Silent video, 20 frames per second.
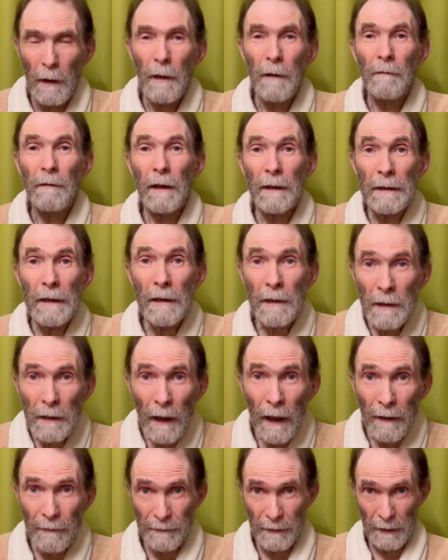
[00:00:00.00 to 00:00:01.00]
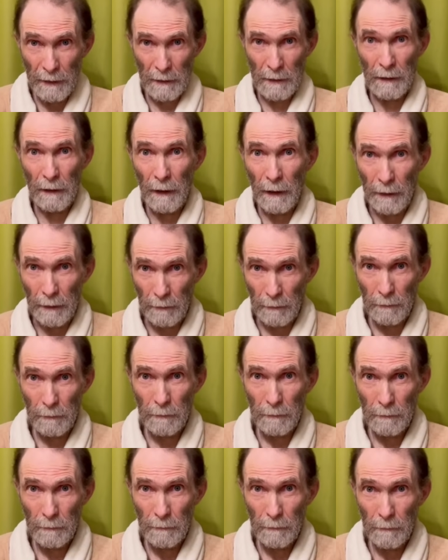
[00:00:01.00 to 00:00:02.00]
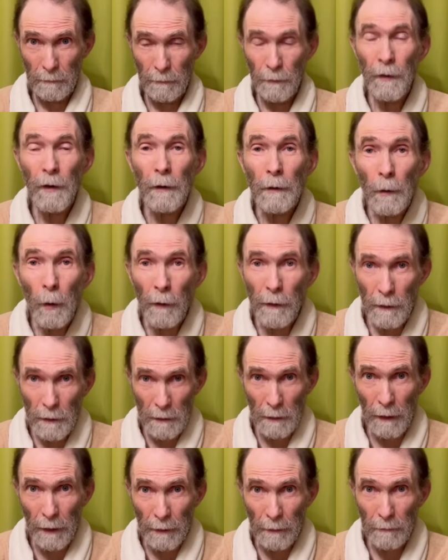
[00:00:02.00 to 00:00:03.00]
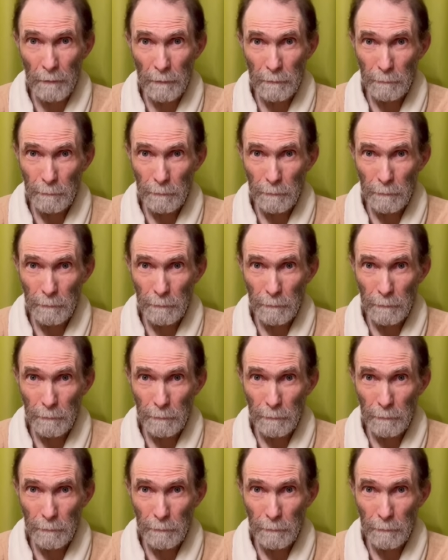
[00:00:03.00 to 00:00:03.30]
Владислав не знает. Никто не знает.